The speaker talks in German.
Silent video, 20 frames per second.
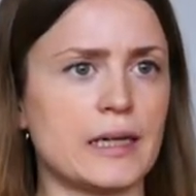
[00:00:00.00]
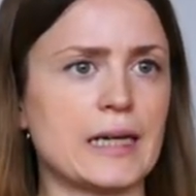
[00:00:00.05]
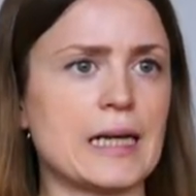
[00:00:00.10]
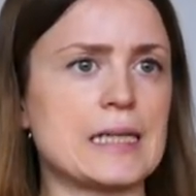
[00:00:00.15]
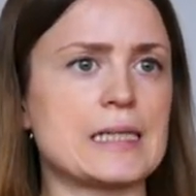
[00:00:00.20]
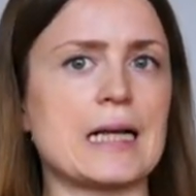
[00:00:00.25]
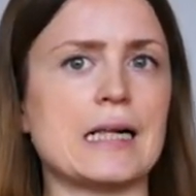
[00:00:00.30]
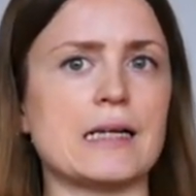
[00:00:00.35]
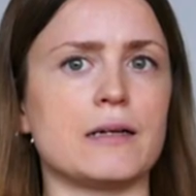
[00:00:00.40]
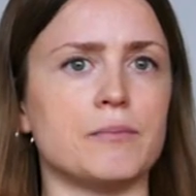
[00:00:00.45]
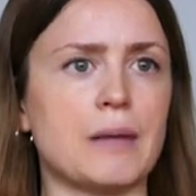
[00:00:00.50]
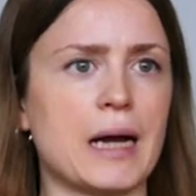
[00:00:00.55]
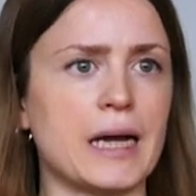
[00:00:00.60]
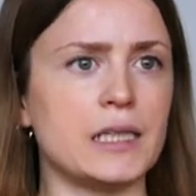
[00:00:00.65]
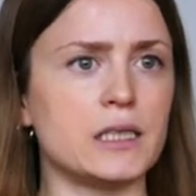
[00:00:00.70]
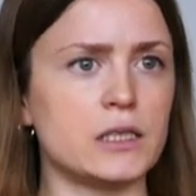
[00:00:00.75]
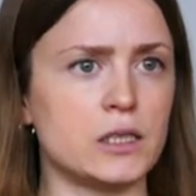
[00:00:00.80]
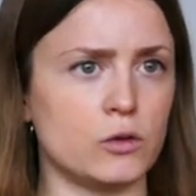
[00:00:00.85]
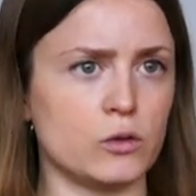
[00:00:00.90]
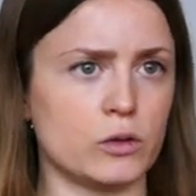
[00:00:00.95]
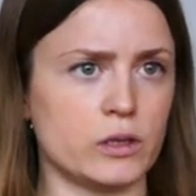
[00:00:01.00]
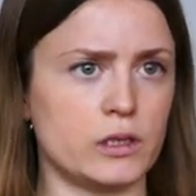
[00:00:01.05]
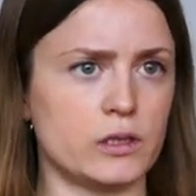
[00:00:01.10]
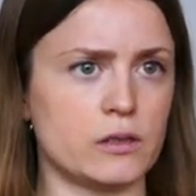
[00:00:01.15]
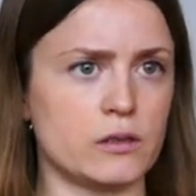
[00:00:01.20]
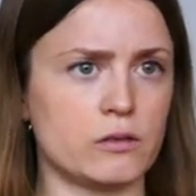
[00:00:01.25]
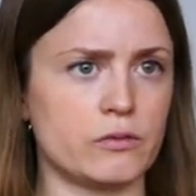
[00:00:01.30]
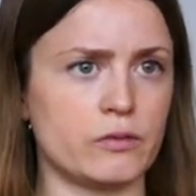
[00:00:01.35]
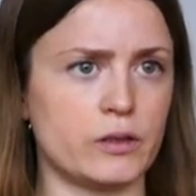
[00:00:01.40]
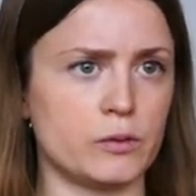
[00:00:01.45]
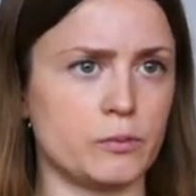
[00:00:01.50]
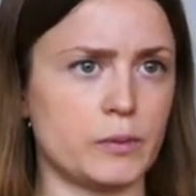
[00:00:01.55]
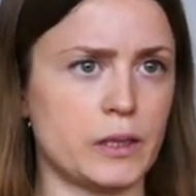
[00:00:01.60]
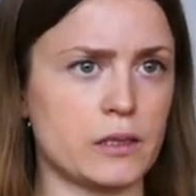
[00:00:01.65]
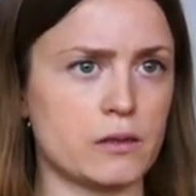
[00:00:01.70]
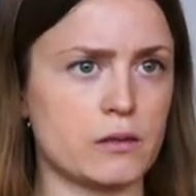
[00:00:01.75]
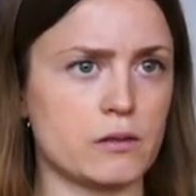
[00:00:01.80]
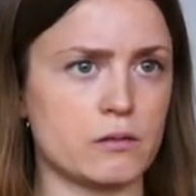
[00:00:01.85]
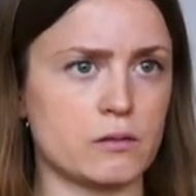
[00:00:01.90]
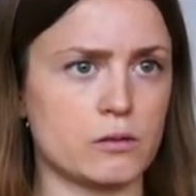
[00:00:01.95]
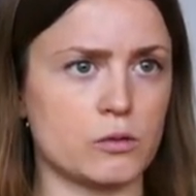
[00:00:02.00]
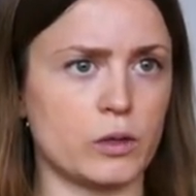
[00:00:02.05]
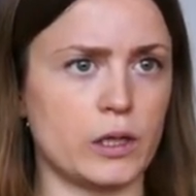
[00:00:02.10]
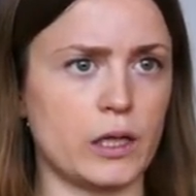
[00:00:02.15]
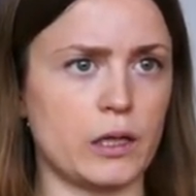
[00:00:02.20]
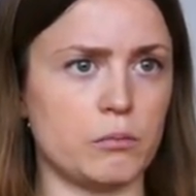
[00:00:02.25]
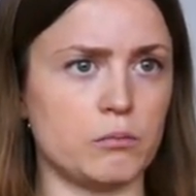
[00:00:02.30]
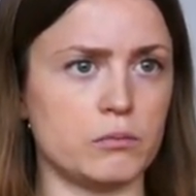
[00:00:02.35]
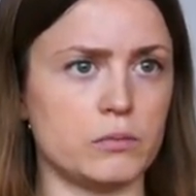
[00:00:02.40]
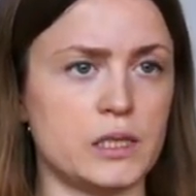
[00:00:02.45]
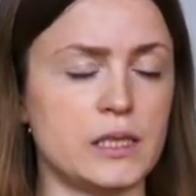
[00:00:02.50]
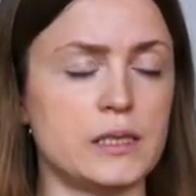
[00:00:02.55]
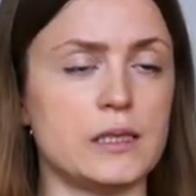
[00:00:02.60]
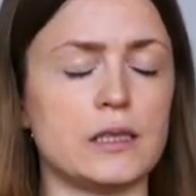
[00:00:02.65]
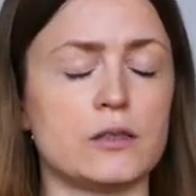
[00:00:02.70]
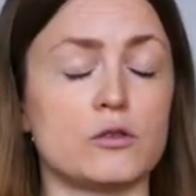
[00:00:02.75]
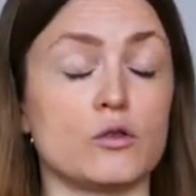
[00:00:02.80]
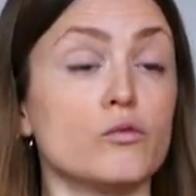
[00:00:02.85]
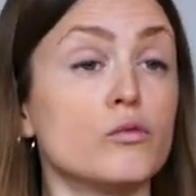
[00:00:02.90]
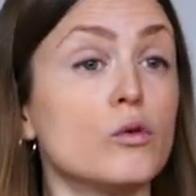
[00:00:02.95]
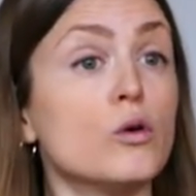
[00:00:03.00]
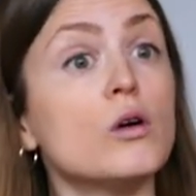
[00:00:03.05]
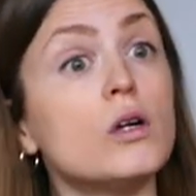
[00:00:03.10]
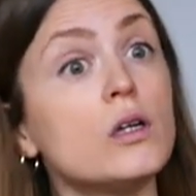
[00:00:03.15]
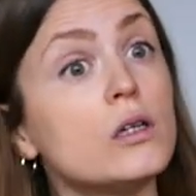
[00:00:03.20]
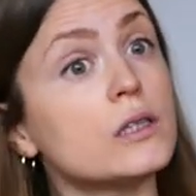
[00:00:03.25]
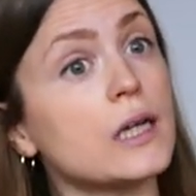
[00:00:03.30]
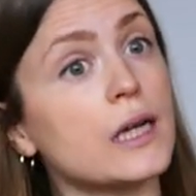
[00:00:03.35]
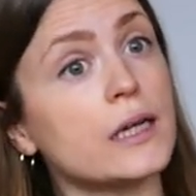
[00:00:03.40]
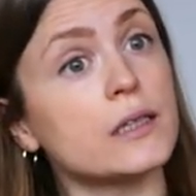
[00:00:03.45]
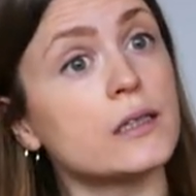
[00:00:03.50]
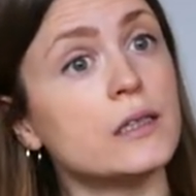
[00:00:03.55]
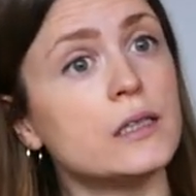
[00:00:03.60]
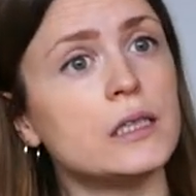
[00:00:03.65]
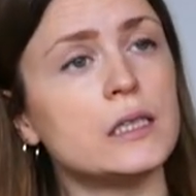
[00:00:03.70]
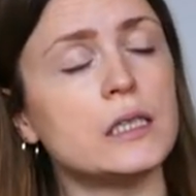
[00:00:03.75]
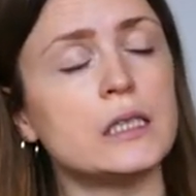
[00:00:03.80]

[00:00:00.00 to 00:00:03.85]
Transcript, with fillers: eine ganz allgemeine Theorie dieses Phänomens zu geben, die sich sowohl dann